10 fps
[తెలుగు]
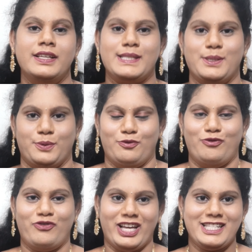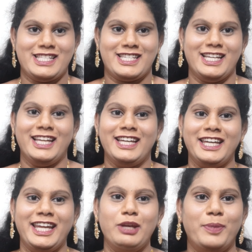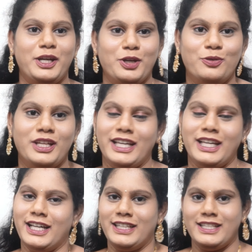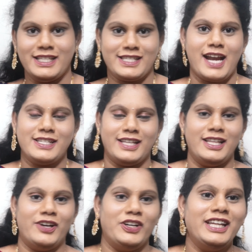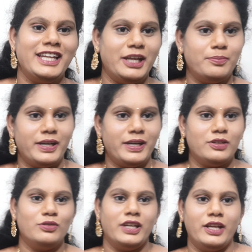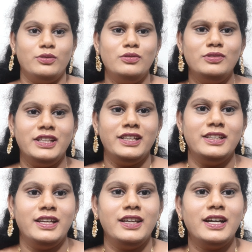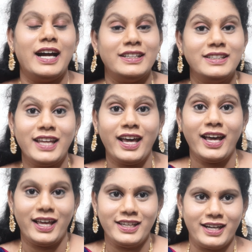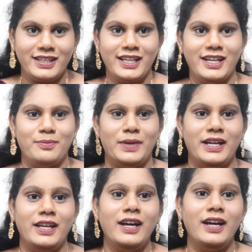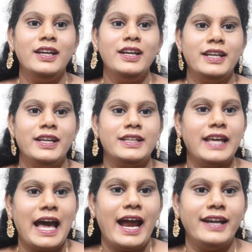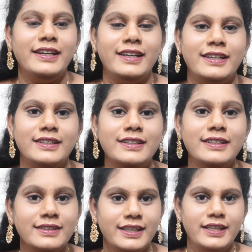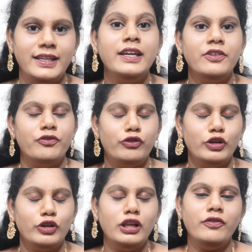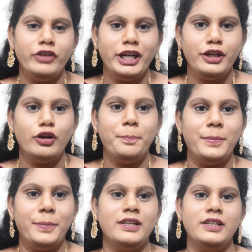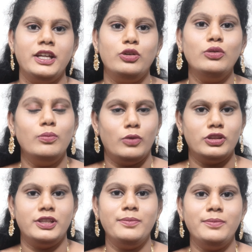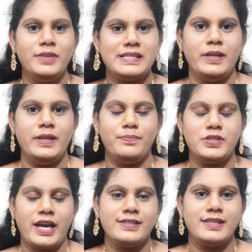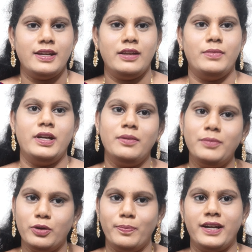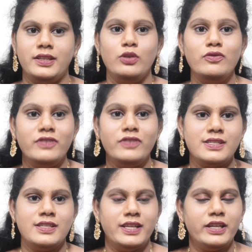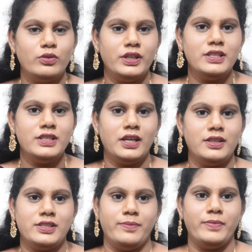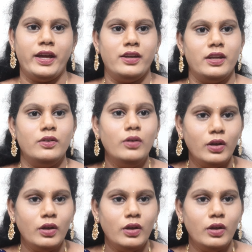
సో ఫస్ట్ నేను పెట్టుకున్న దగ్గర నుంచి స్టార్ట్ చేద్దామండి నేను పెట్టుకున్నాను దీన్ని కంట అని అంటారనమాట ఇది యాంటిక్ దీన్ని ఫుల్ వీడియో పిక్ నేను మొత్తం డిస్ప్లే చేస్తానమాట మీకు పెడతాను ఫస్ట్ దీని గురించి అయితే చెప్తాను నేను